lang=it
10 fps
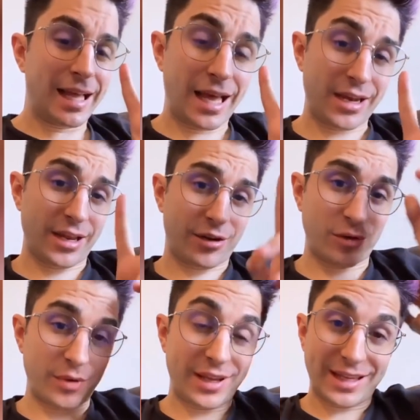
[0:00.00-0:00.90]
Ari,
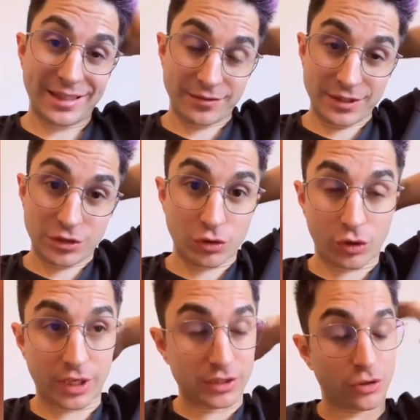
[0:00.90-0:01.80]
eccomi, visto
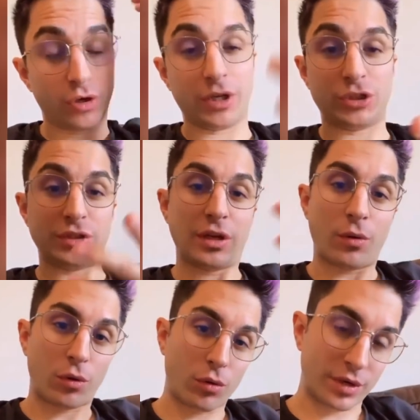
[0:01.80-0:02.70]
che so che ci sta
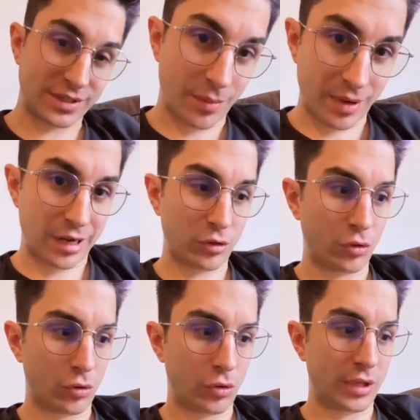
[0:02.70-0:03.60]
qualcuno che sta
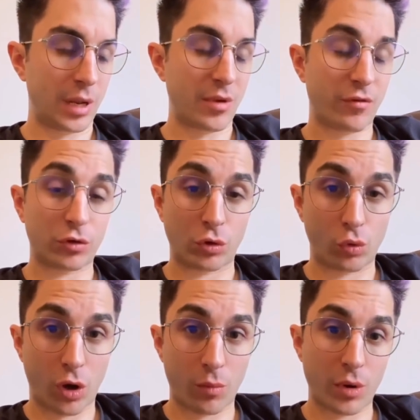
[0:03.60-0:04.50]
parlando della mia foto in
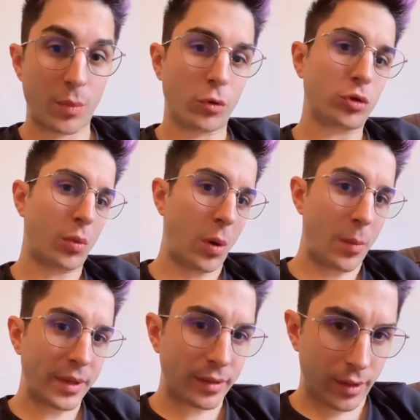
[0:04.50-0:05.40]
Duomo e molto
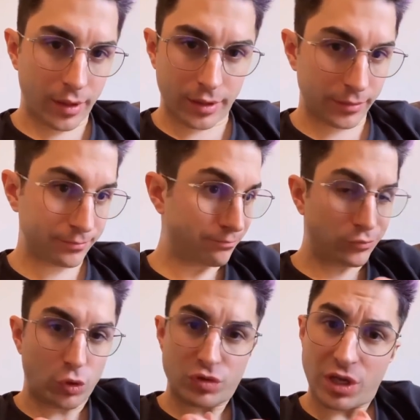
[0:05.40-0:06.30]
probabilmente
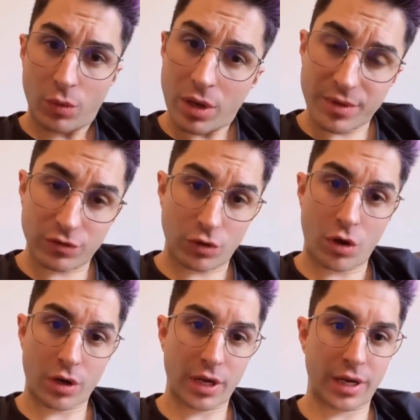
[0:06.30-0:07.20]
non segue le mie
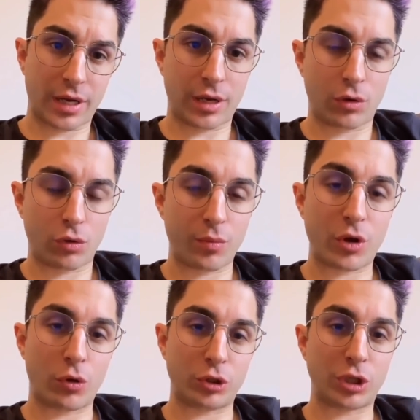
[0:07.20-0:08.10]
storie o non mi
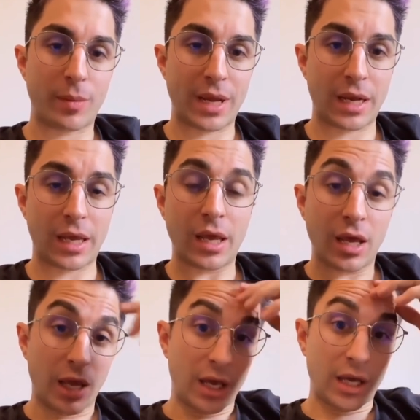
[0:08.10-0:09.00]
conosce bene,
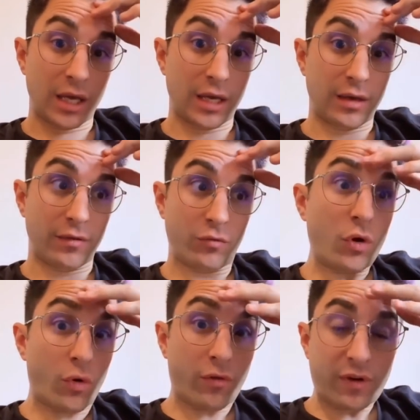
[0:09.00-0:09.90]
eh,
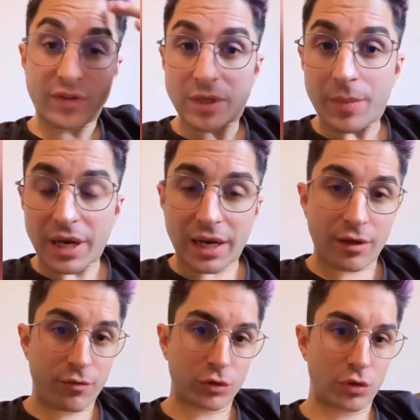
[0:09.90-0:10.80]
volevo farvi sapere che la
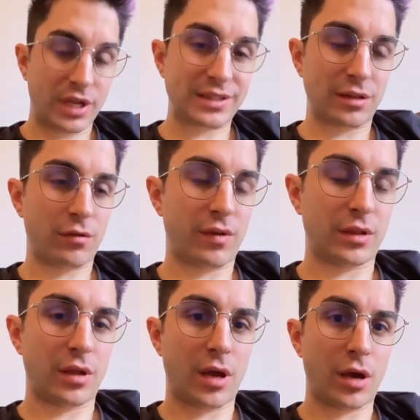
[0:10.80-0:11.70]
foto non è stata
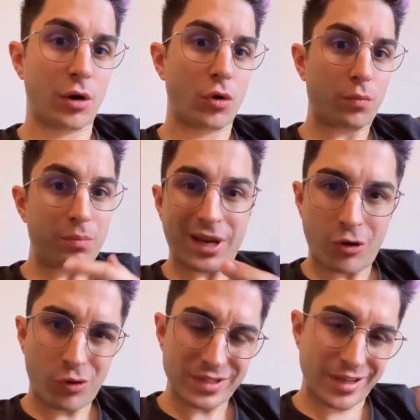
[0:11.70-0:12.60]
fatta per
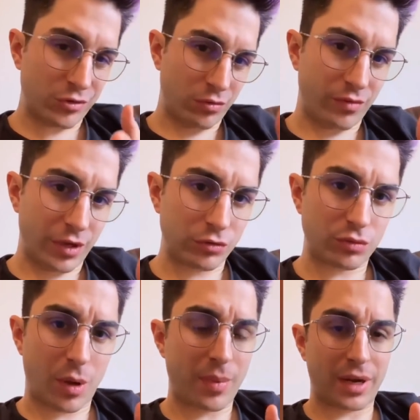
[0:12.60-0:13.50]
ironizzare sul virus,
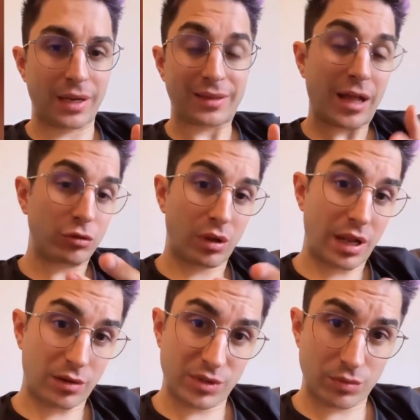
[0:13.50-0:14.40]
ma per il tanto
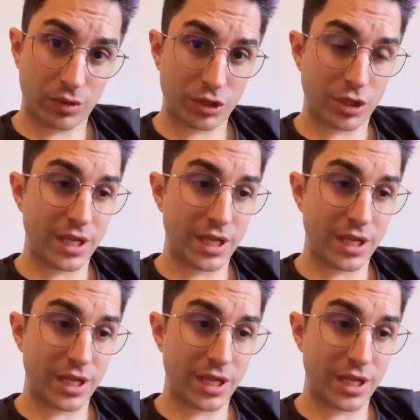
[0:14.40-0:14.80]
allarmismo che c'è